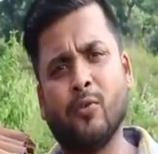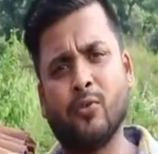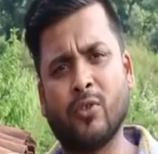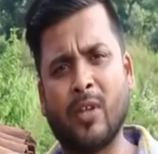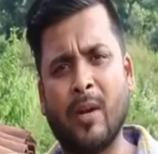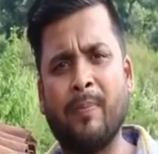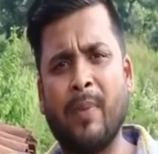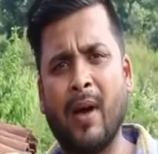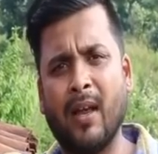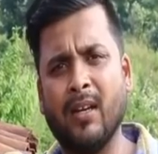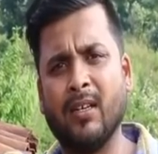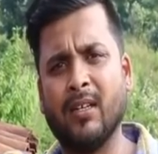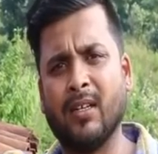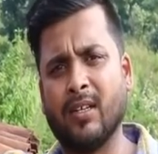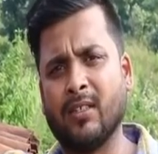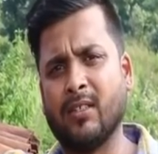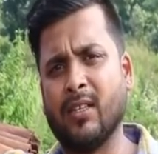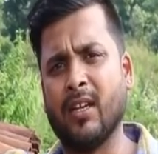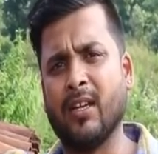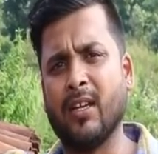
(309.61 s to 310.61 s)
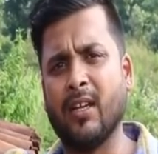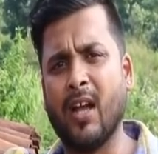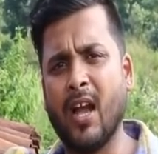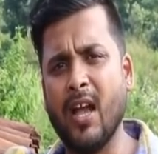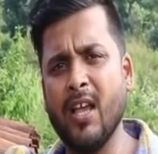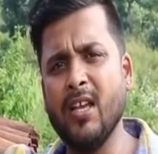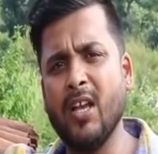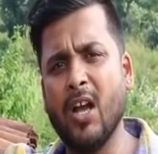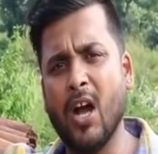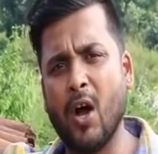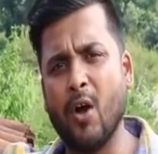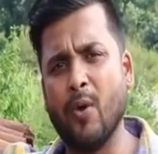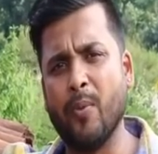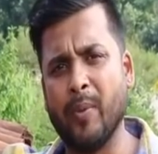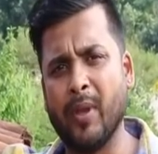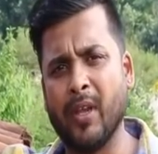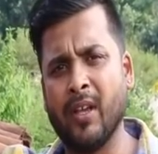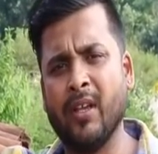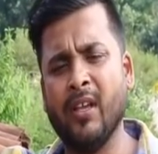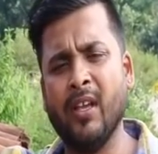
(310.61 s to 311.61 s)
उसका पालन करते हैं कई गाँव
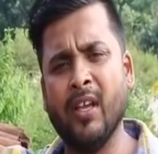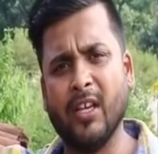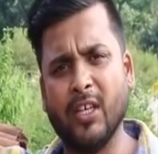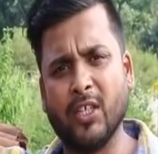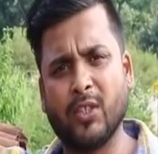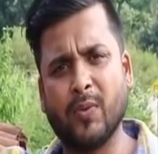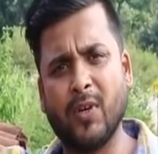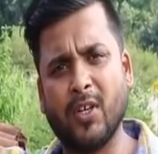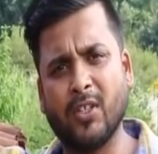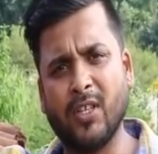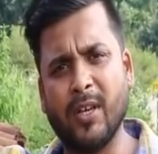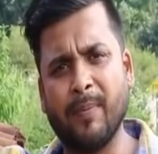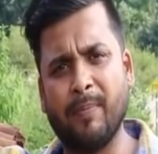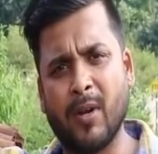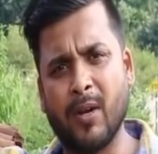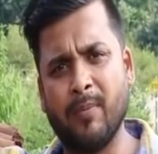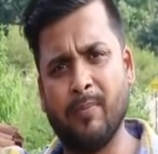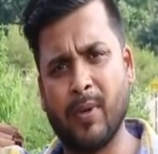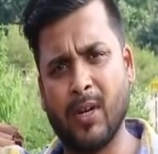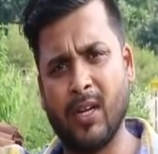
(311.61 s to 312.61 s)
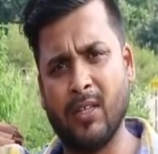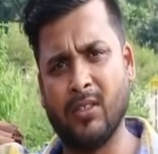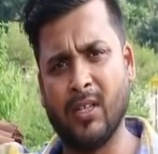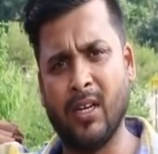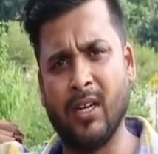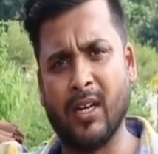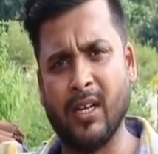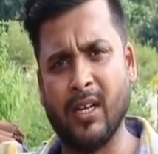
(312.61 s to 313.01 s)
में इस वक्त ये परंपरा चल